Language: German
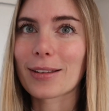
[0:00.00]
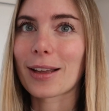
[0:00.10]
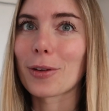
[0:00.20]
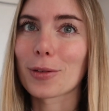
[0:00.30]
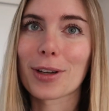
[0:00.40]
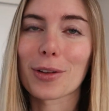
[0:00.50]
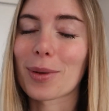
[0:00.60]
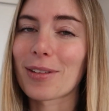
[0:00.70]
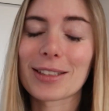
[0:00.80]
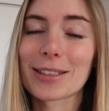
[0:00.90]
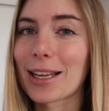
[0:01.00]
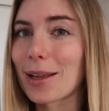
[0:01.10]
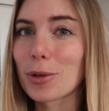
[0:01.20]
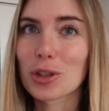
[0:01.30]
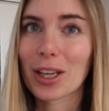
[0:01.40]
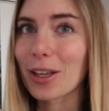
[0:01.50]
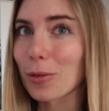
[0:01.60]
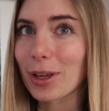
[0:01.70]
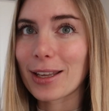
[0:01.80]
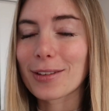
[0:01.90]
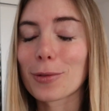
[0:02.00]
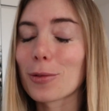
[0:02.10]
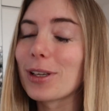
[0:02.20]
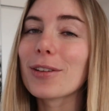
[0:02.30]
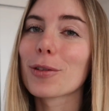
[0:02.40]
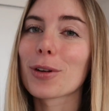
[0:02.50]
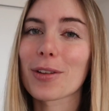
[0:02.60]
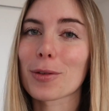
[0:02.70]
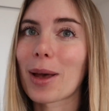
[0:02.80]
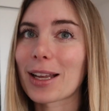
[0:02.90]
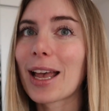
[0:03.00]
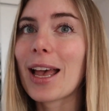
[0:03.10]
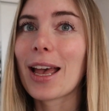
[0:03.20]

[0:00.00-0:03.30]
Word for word: Es kann ja auch sein, dass man sich einen Teller mit Schinken und Käse und Oliven oder so macht.